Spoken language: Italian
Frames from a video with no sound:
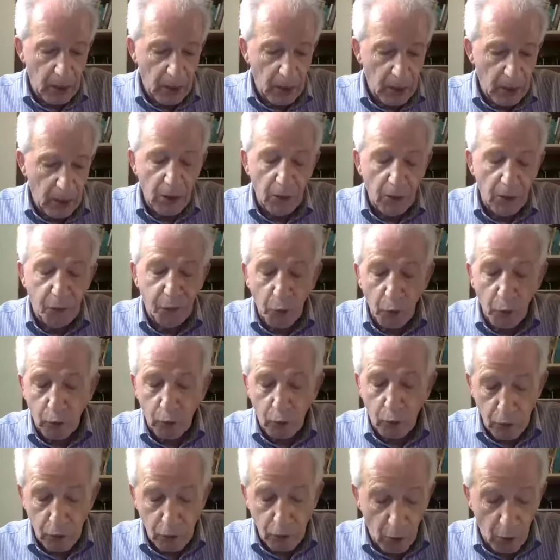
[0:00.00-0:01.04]
Il frutto
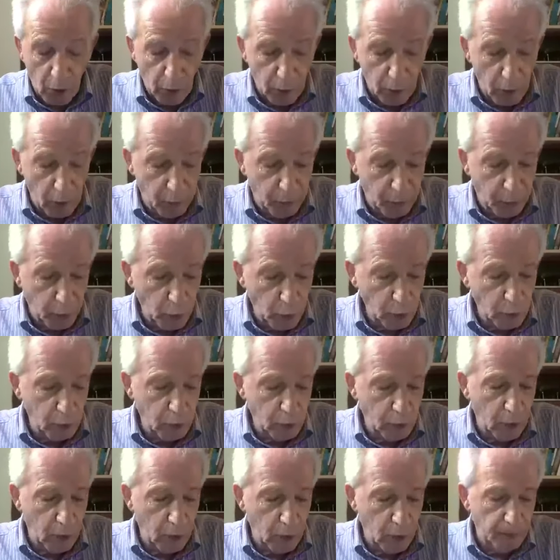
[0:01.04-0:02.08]
sono il
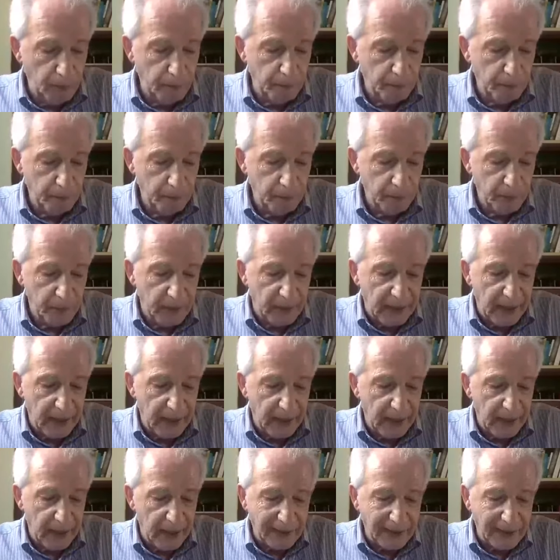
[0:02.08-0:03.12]
frutto
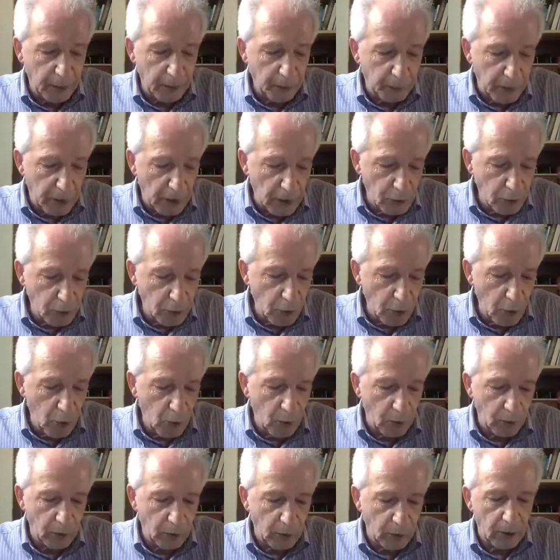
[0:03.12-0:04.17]
delle
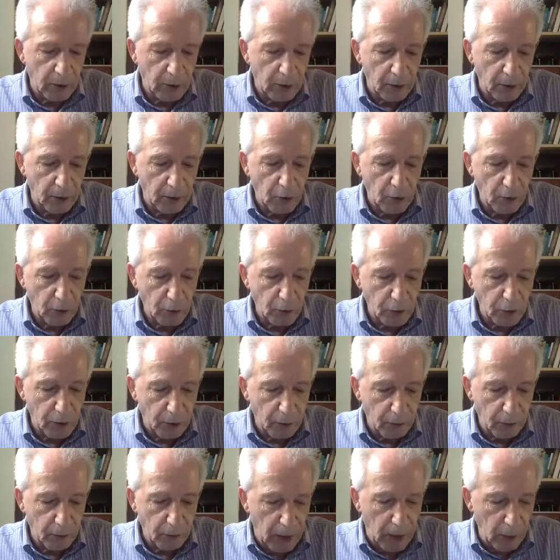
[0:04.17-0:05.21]
interpretazioni del nostro
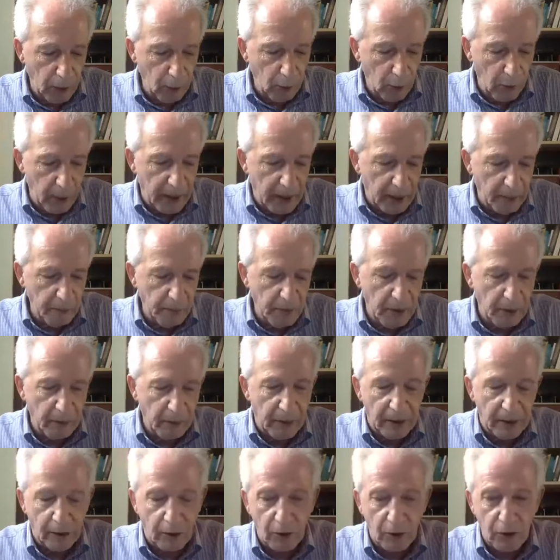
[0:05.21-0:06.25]
cervello ai
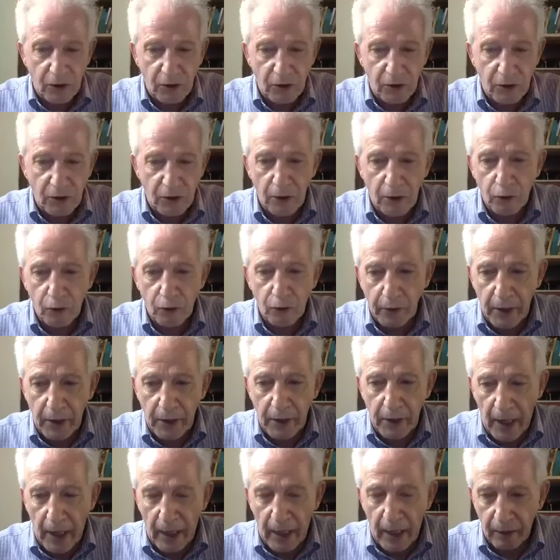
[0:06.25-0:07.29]
cambiamenti
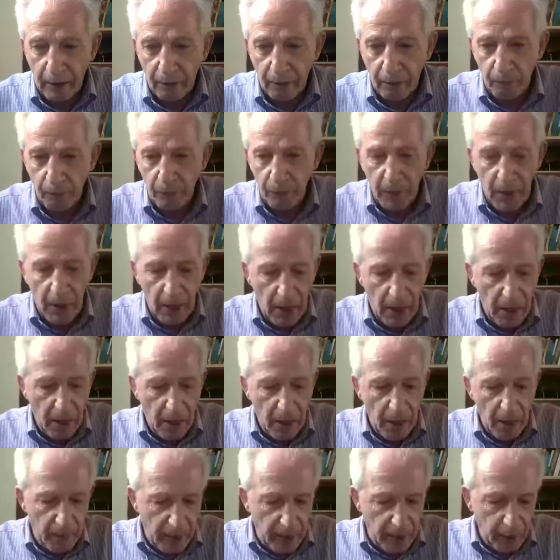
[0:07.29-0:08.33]
sensoriali
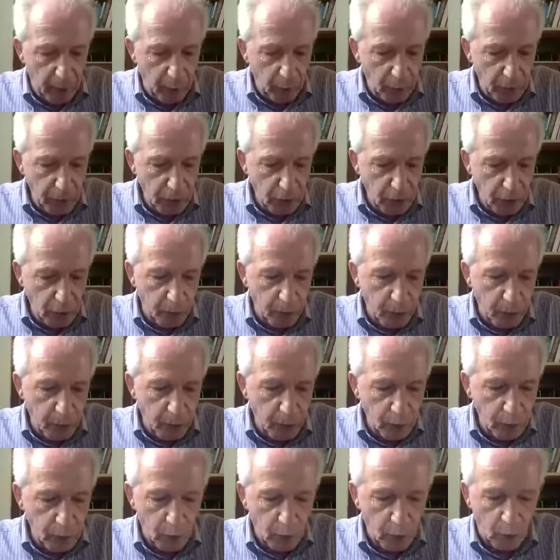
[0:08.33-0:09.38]
Beh, questo
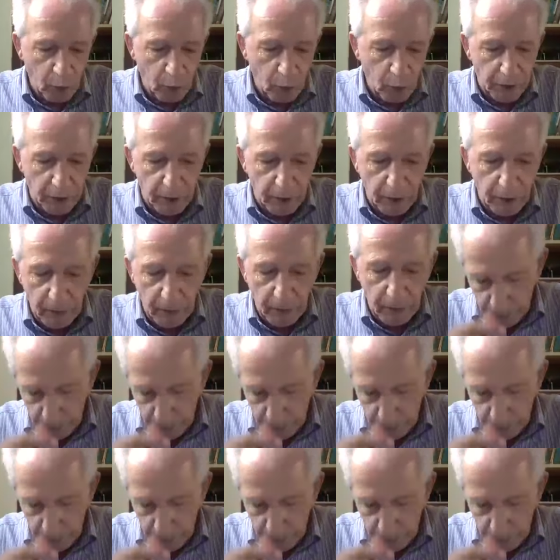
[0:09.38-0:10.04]
punto qui